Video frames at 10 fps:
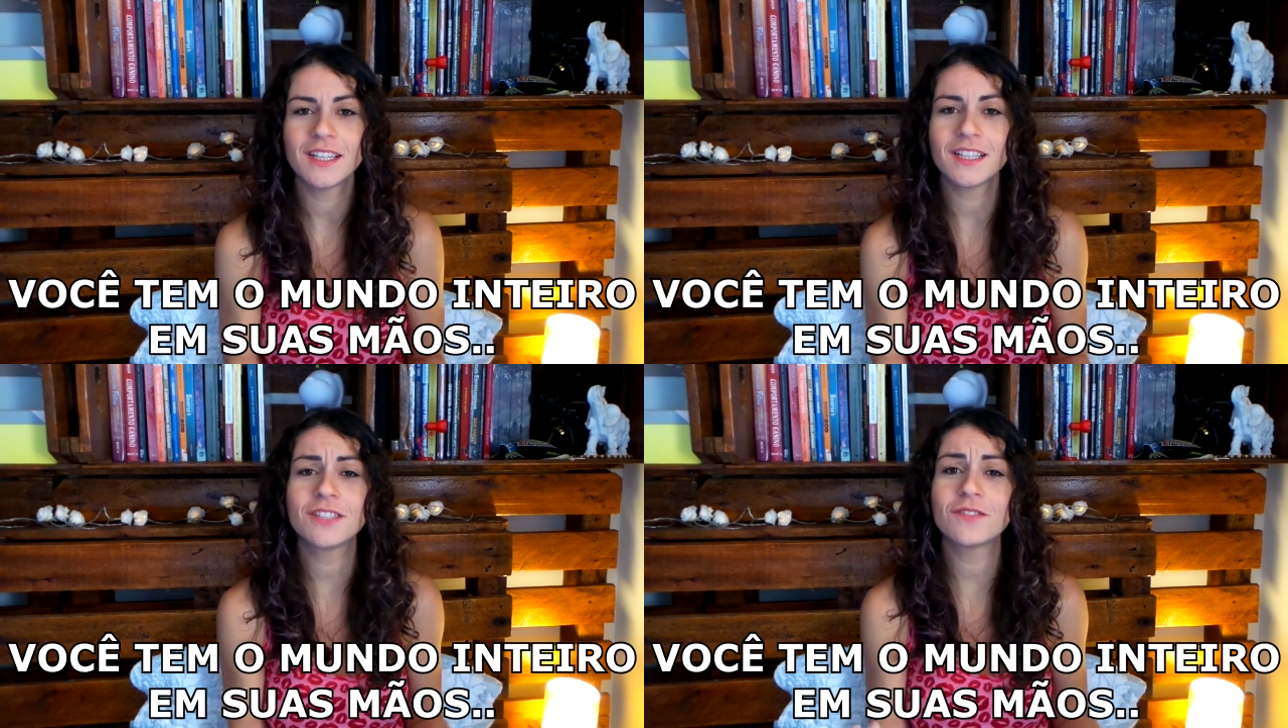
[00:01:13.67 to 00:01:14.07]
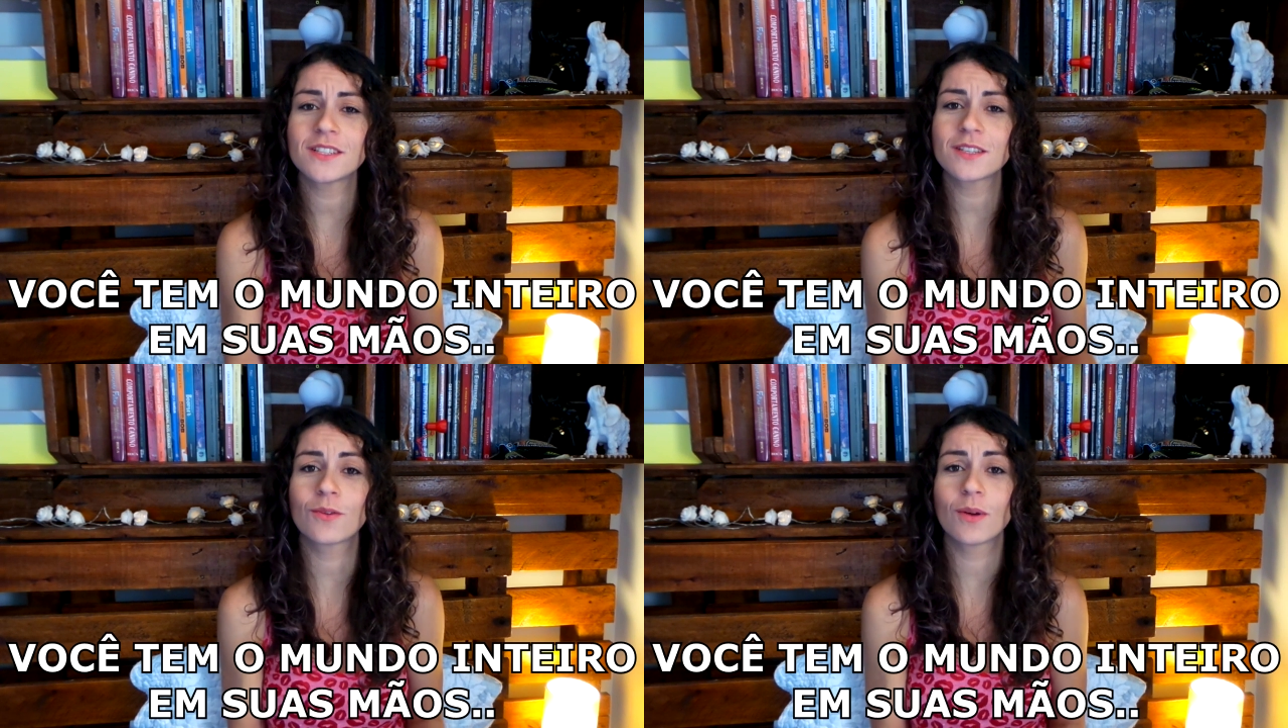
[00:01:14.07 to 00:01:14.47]
e de
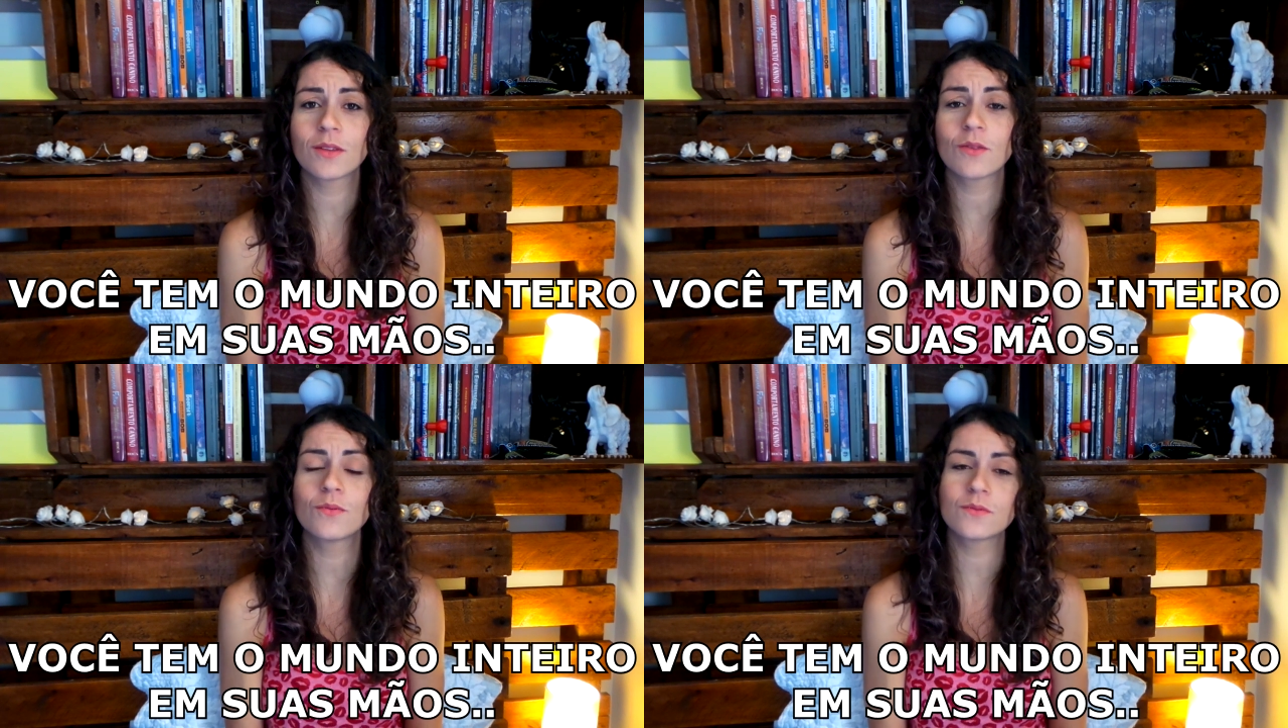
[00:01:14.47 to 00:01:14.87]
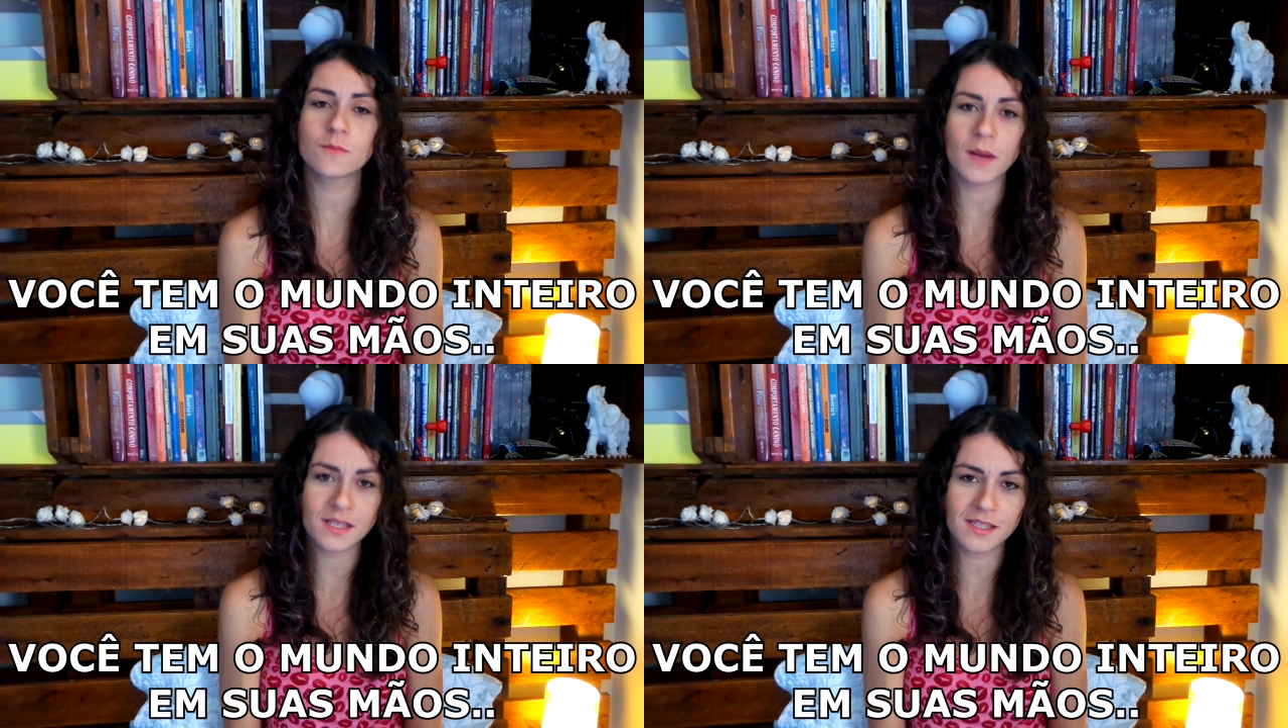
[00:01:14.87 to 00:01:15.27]
vez em quando
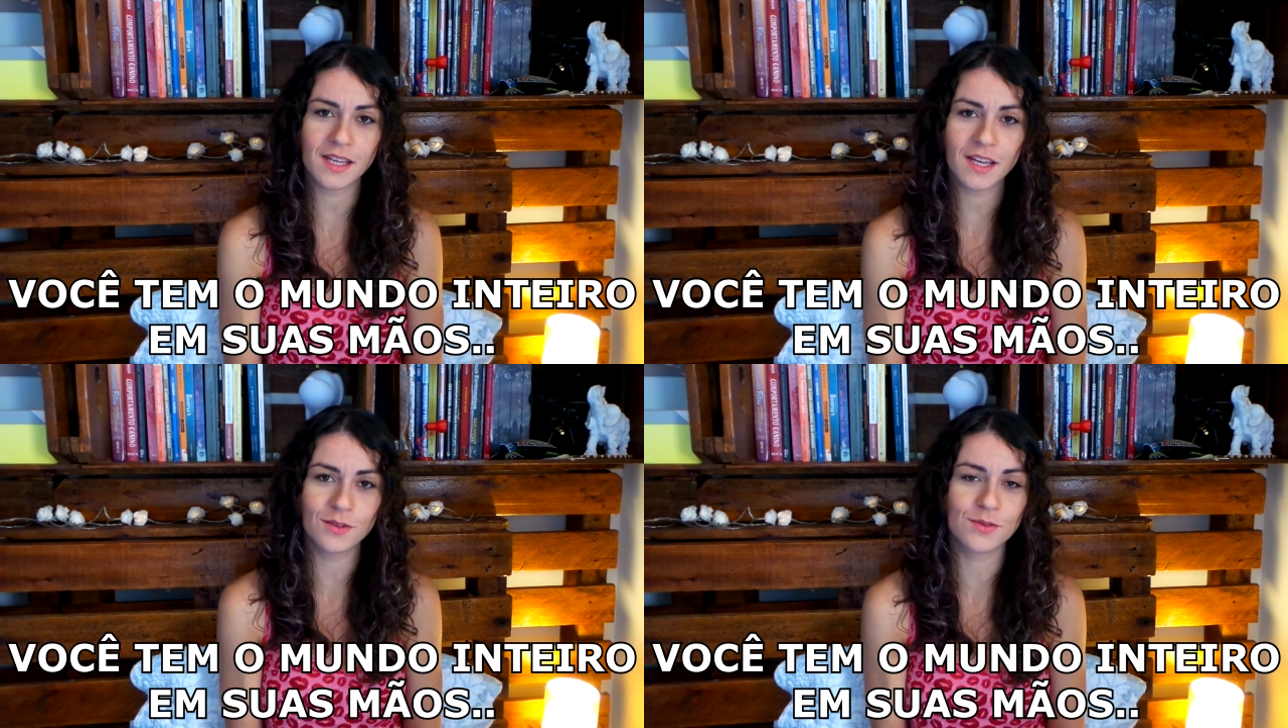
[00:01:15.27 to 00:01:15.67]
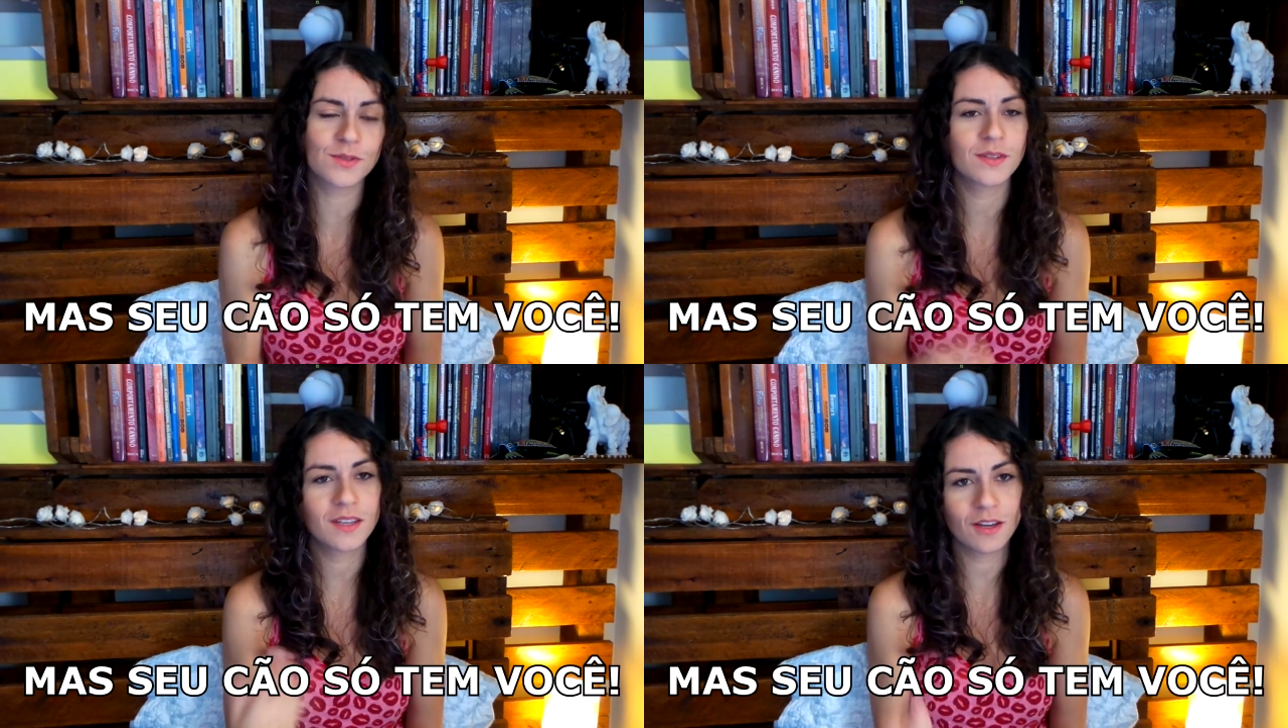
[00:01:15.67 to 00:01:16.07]
alguns
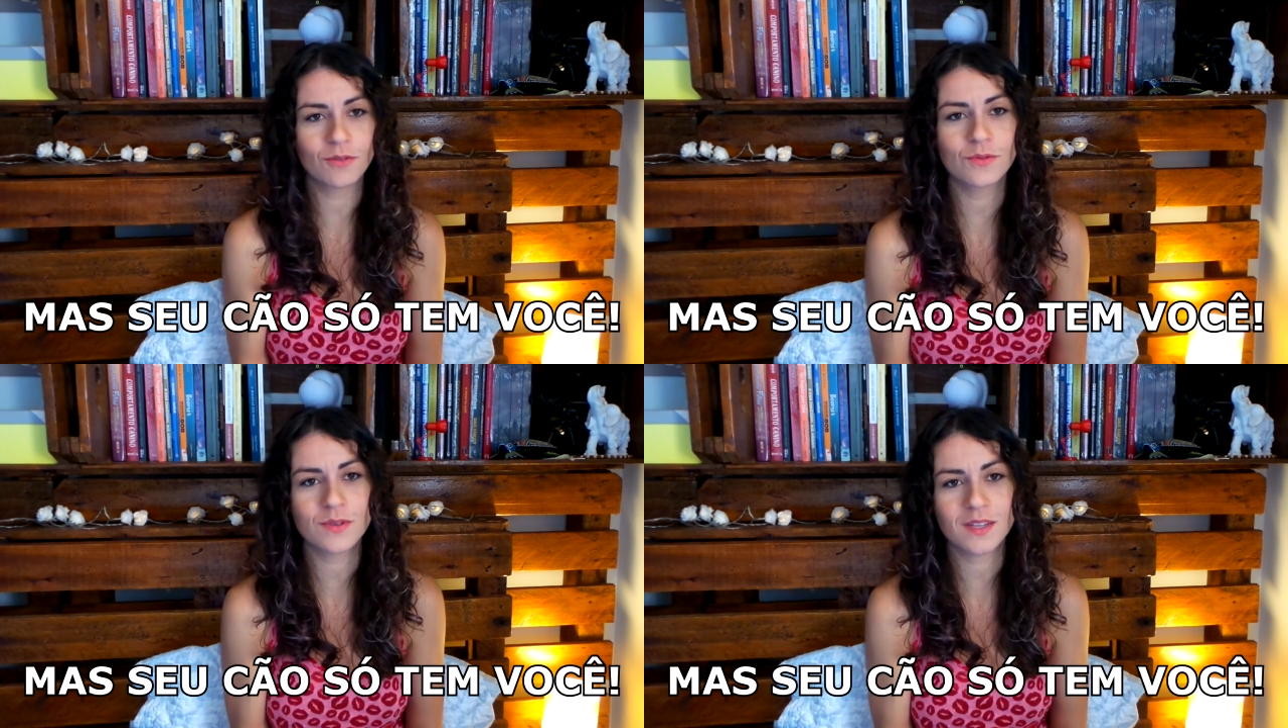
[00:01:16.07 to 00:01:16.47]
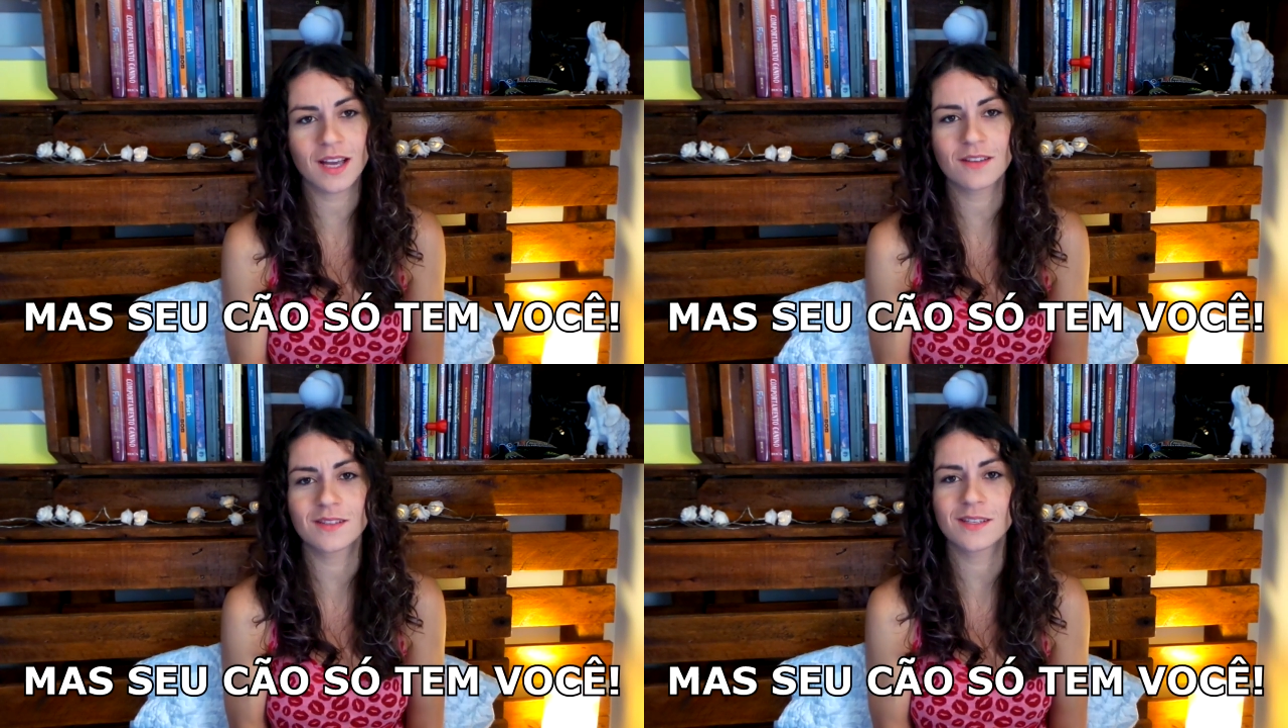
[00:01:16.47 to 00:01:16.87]
passeios, em alguns
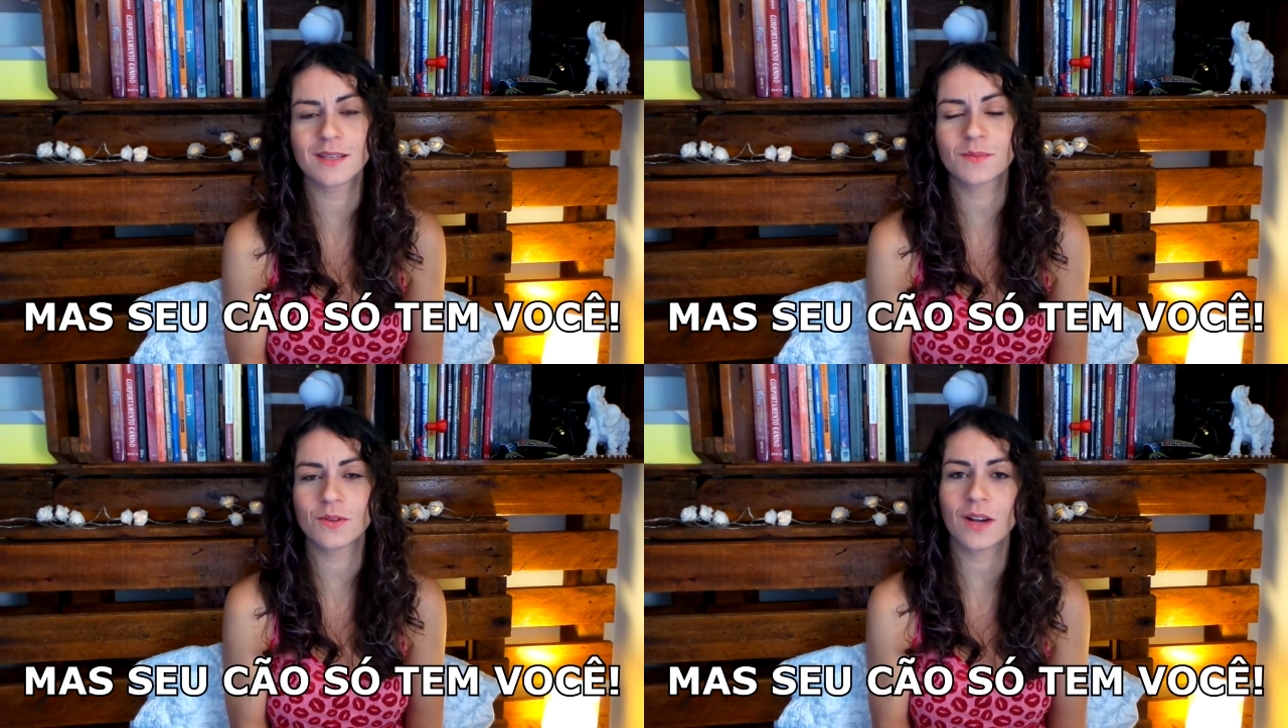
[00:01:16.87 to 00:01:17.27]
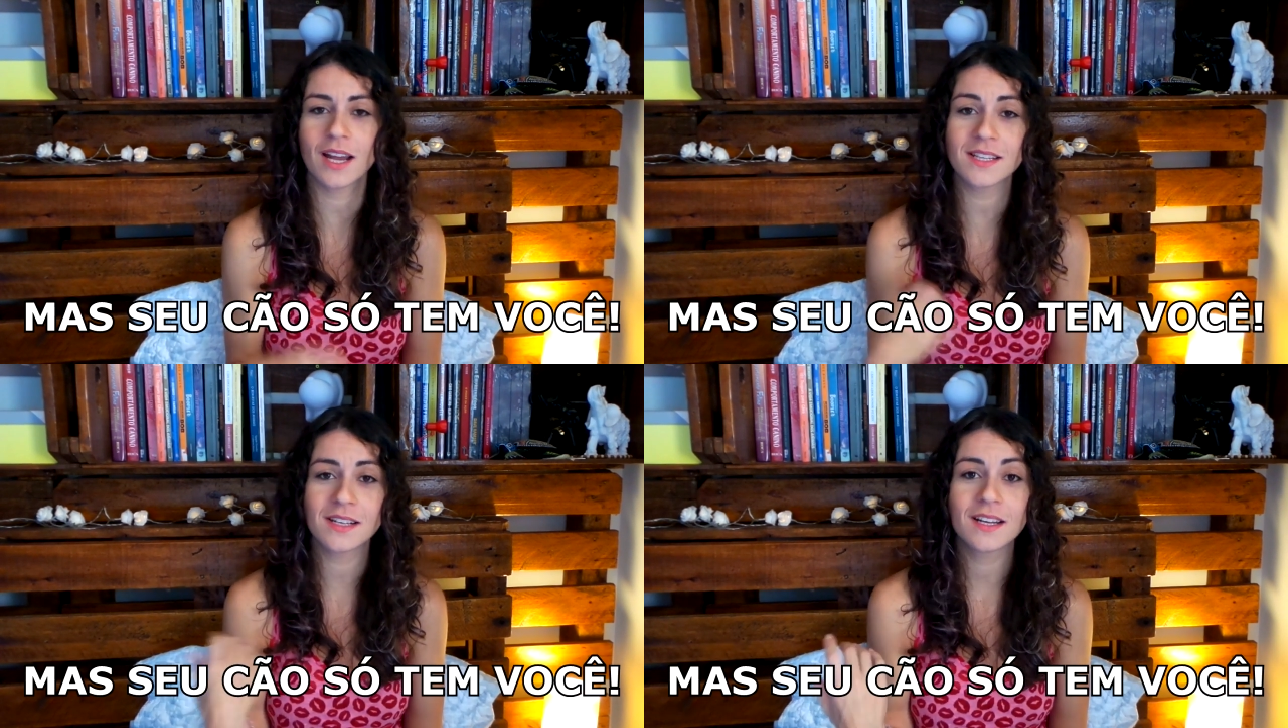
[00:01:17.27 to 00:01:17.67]
casos
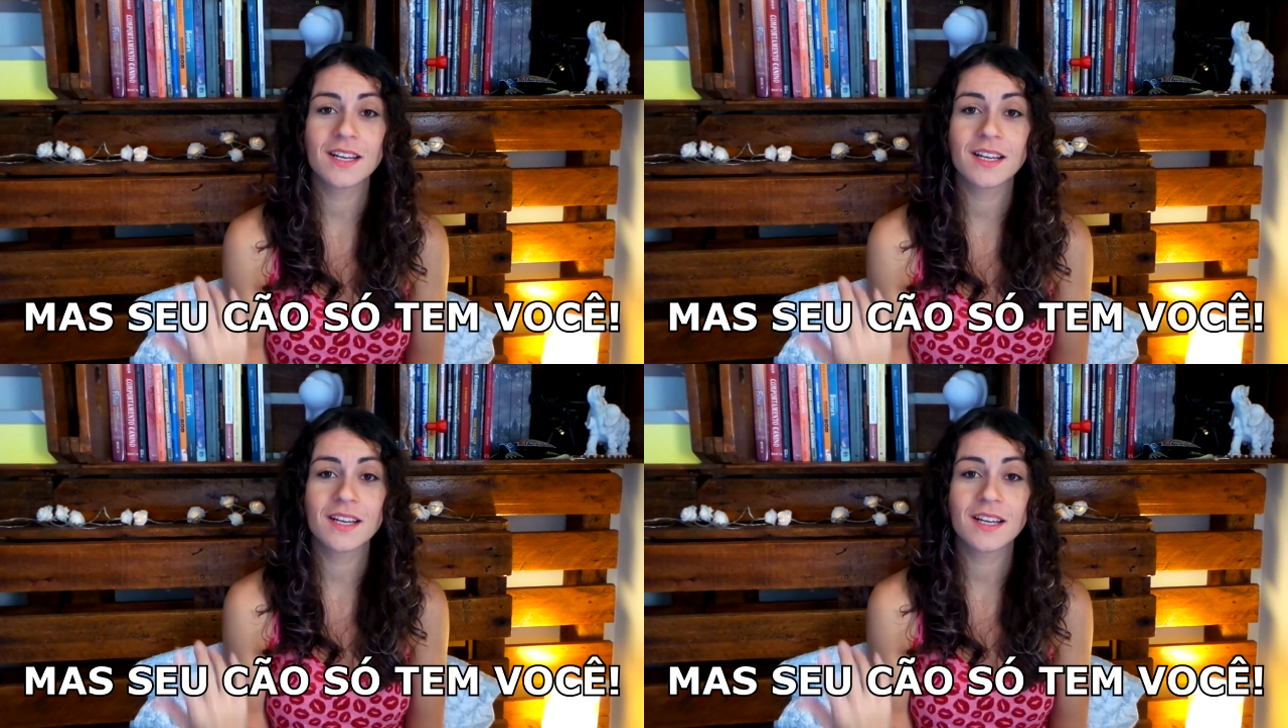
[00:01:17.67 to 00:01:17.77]
excepcionais,